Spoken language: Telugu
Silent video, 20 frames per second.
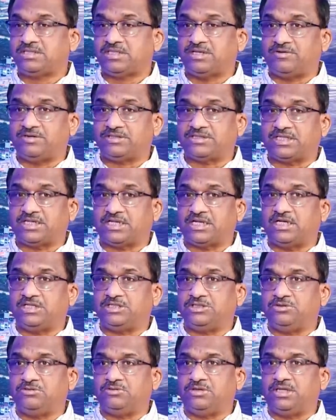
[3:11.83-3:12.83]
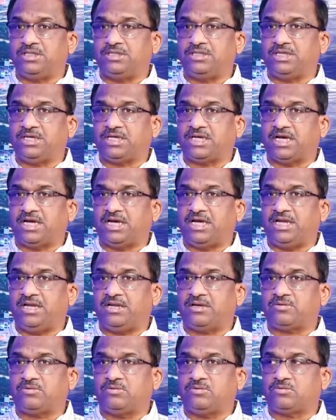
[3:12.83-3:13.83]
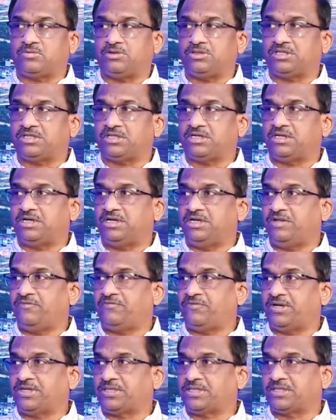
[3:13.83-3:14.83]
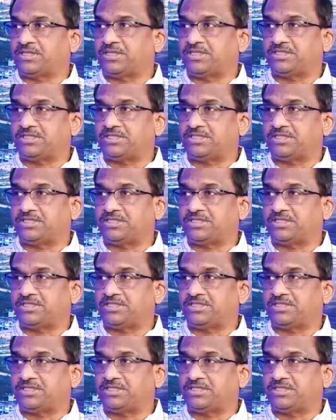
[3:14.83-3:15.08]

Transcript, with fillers: తర్వాత రాజీవ్ గాంధీకి ఆయనకు కొంత డిఫరెన్సెస్